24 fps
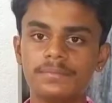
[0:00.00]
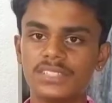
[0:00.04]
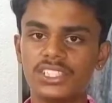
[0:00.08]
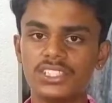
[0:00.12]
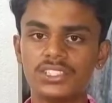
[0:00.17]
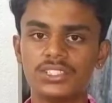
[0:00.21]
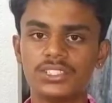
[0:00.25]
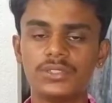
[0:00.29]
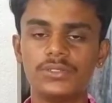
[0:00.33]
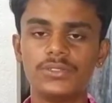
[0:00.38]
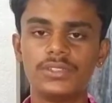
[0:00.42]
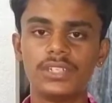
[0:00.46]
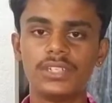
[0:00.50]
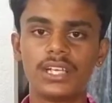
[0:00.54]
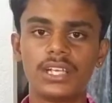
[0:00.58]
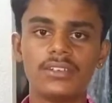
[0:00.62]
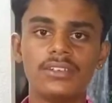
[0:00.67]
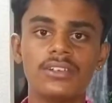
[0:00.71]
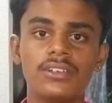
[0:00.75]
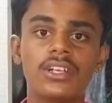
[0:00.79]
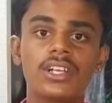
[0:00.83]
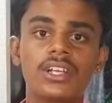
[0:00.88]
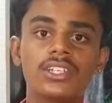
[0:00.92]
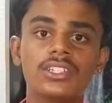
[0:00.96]
చేస్తూ
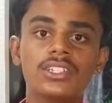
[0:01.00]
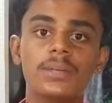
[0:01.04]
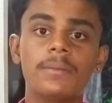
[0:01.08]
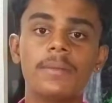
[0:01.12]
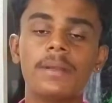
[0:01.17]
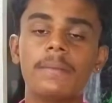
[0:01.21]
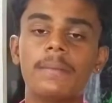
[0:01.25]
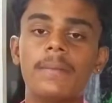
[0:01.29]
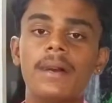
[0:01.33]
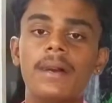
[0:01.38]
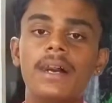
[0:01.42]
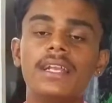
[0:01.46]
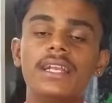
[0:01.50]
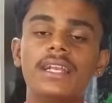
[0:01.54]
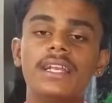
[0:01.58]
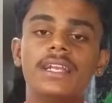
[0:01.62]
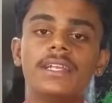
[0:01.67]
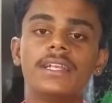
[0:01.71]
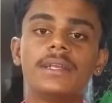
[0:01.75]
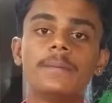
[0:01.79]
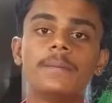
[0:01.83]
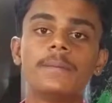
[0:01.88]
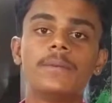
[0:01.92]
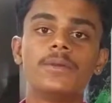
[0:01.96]
ఉంటారు సో మనం
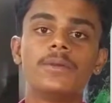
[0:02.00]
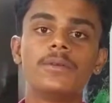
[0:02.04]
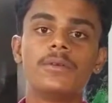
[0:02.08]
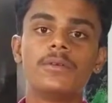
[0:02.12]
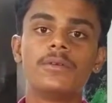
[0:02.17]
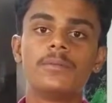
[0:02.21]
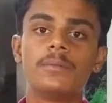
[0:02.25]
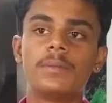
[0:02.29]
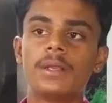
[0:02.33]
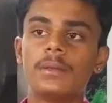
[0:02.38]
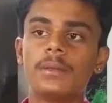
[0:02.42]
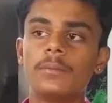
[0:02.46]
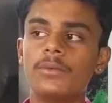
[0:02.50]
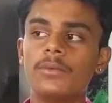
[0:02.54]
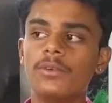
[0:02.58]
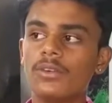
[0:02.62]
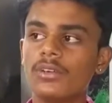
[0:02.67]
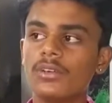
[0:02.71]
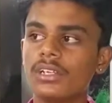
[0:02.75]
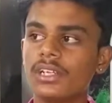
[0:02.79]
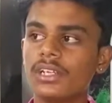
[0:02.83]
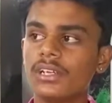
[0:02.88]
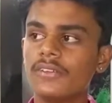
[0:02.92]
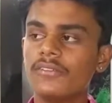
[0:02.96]
మాట్లాడేటప్పుడు మనము
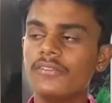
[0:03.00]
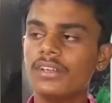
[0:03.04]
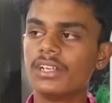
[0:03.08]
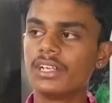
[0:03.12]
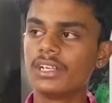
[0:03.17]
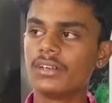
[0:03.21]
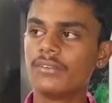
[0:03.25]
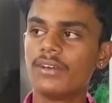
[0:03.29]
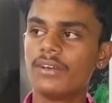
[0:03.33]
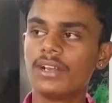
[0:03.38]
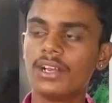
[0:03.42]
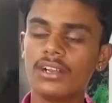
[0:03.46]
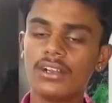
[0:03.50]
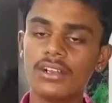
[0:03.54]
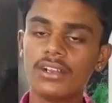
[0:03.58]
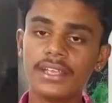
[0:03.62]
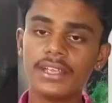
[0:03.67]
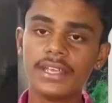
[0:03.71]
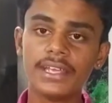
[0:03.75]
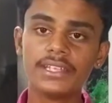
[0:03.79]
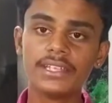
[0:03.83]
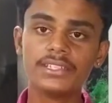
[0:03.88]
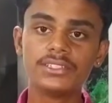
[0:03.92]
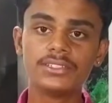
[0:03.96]
డెఫినెట్గా వాళ్ళల్లో
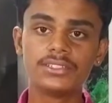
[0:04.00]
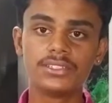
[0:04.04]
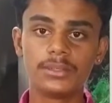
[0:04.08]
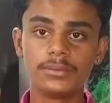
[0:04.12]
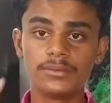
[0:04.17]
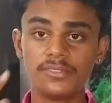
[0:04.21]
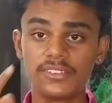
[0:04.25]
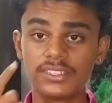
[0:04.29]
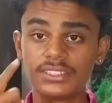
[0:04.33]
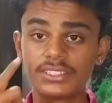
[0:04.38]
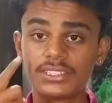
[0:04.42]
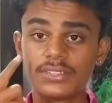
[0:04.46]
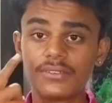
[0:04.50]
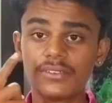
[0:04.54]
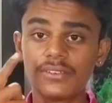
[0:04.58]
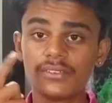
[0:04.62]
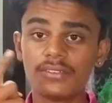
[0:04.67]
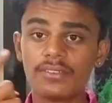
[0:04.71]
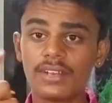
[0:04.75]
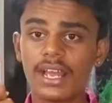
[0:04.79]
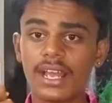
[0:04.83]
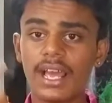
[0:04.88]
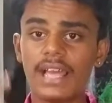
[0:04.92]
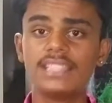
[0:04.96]
ఏం చూడం ఫస్ట్ ఆఫ్
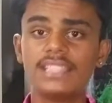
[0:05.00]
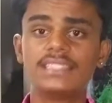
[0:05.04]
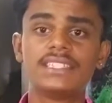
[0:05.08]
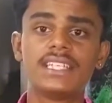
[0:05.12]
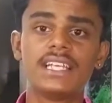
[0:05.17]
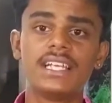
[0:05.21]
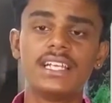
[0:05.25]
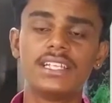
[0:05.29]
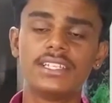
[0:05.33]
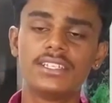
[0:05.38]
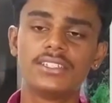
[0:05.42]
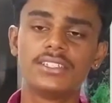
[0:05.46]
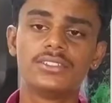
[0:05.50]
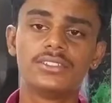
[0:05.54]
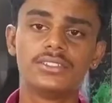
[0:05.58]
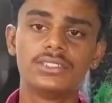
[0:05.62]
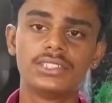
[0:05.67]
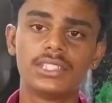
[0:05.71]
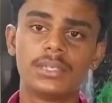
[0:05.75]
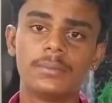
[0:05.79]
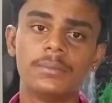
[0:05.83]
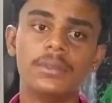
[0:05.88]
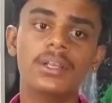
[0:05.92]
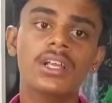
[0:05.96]
ఆల్ వాళ్ళ స్కేల్ అయితే
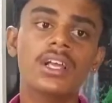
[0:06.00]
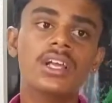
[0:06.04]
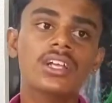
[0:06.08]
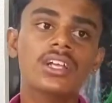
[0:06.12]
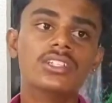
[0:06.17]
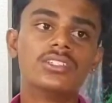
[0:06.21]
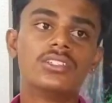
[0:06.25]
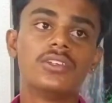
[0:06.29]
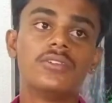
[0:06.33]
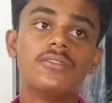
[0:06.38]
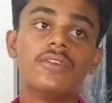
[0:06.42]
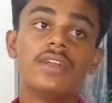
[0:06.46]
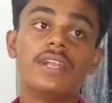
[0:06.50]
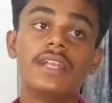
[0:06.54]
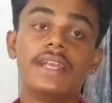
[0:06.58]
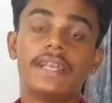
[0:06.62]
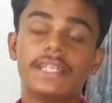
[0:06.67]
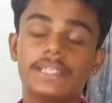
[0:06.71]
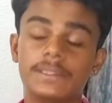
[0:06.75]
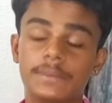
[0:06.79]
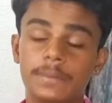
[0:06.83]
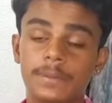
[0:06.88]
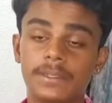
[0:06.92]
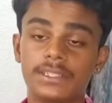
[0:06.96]
చూస్తాం సో వాళ్ళ
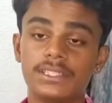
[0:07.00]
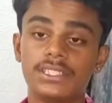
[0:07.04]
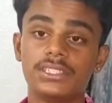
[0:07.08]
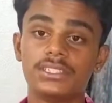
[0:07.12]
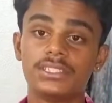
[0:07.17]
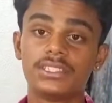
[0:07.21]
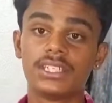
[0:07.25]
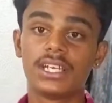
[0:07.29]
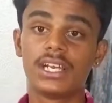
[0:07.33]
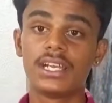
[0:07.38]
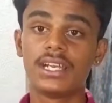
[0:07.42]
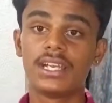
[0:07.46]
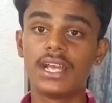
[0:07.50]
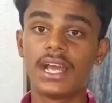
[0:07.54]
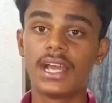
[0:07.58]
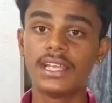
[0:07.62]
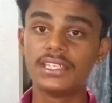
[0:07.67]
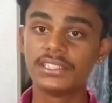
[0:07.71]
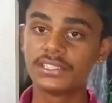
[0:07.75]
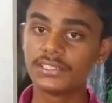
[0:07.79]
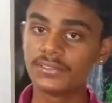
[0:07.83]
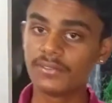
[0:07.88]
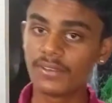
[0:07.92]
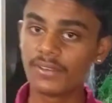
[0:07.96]
ఎక్స్ప్రెషన్స్ కానీ
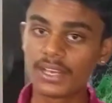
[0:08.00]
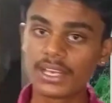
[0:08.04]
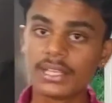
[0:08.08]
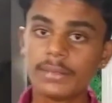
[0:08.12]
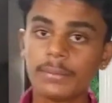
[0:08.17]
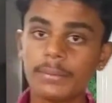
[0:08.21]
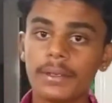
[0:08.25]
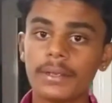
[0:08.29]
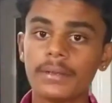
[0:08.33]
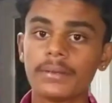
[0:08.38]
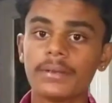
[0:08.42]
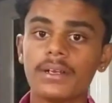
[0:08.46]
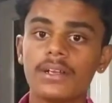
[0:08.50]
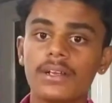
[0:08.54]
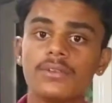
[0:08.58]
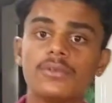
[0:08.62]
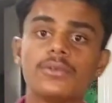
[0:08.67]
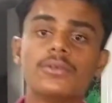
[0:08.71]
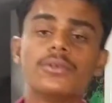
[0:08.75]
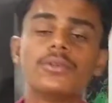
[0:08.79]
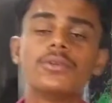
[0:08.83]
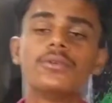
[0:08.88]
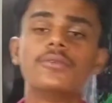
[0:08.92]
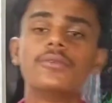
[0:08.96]
ఐస్ ద్వారానే మనం
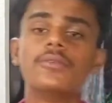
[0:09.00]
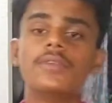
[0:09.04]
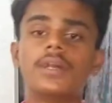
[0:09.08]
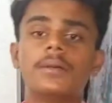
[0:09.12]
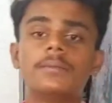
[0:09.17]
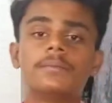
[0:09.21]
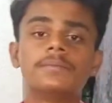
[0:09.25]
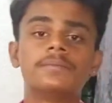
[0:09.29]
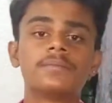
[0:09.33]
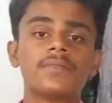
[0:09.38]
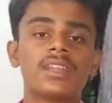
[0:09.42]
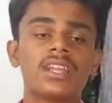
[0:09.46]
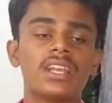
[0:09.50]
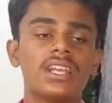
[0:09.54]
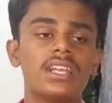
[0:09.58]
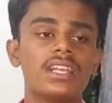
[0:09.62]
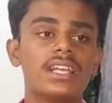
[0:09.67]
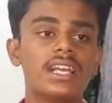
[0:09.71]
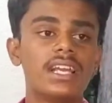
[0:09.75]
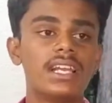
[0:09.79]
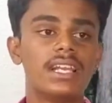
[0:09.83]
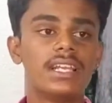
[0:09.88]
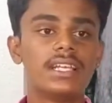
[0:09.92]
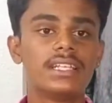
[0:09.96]
కనుక్కుంటూ ఉంటాం
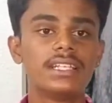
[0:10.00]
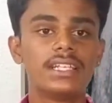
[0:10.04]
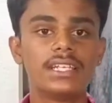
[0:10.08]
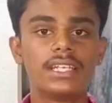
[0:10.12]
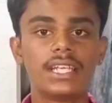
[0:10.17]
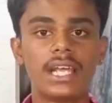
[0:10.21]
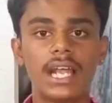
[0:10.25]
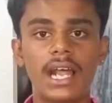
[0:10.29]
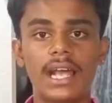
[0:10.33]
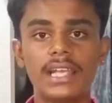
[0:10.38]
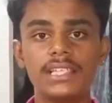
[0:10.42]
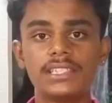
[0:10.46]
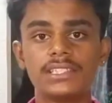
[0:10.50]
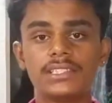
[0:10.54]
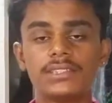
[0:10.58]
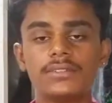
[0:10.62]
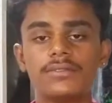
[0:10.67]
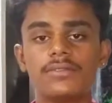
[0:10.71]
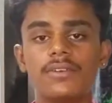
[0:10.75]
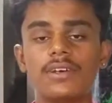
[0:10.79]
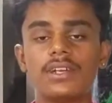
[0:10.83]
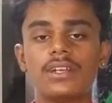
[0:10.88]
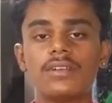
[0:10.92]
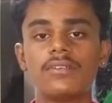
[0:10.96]
ఇంకా లేదంటే ఐస్
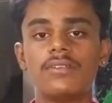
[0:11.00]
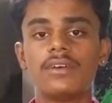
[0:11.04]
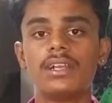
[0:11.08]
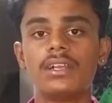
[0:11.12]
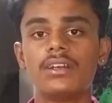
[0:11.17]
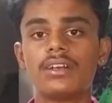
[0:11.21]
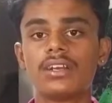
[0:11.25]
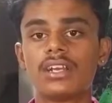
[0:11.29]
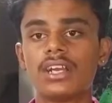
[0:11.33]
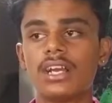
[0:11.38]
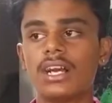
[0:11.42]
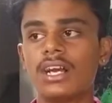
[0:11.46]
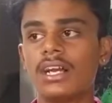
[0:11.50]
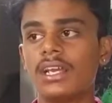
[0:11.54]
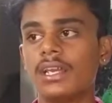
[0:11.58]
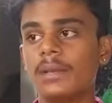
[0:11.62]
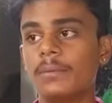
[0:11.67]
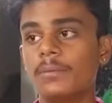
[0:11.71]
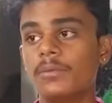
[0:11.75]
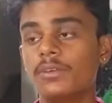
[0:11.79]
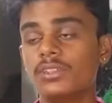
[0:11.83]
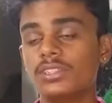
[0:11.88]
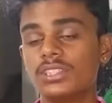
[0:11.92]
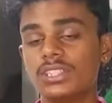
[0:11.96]
ద్వారా వాళ్ళ యొక్క
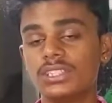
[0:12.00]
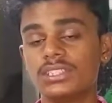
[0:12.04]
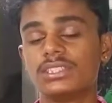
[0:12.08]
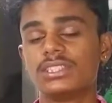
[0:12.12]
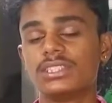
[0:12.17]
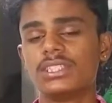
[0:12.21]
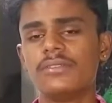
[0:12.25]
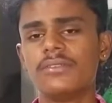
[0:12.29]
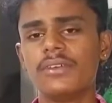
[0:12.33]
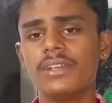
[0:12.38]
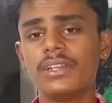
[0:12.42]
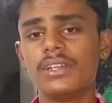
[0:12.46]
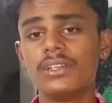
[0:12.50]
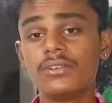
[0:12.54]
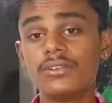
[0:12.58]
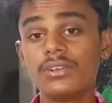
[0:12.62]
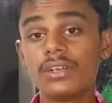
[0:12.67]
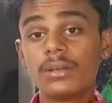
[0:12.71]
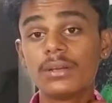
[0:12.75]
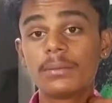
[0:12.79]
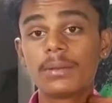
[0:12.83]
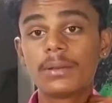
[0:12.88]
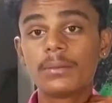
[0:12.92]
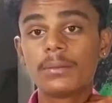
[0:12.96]
ఎమోషన్స్ ఇవన్నీ
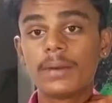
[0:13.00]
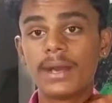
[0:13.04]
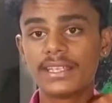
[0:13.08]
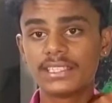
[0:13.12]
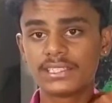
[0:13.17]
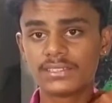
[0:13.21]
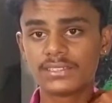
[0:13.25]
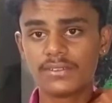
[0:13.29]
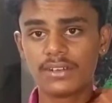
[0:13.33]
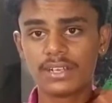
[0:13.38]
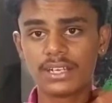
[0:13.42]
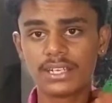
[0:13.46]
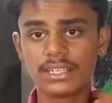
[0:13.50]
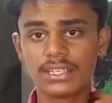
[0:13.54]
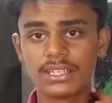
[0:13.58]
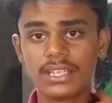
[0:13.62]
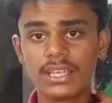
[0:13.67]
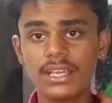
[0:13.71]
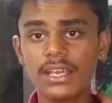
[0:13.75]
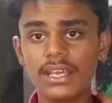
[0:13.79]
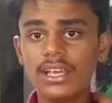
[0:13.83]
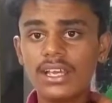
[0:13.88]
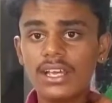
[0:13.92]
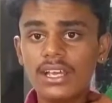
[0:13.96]
కూడా మనం ఐస్ ద్వారా
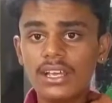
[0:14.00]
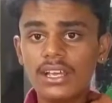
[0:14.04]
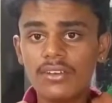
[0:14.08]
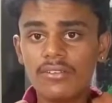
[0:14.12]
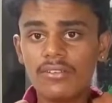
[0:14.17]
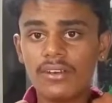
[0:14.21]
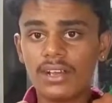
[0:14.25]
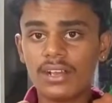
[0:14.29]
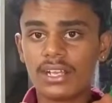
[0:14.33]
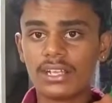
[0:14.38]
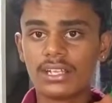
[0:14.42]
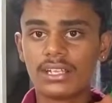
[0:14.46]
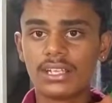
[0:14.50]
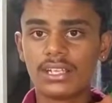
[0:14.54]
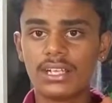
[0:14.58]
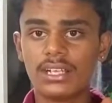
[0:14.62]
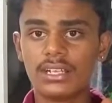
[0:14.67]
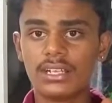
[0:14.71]
అయితే వాళ్ళ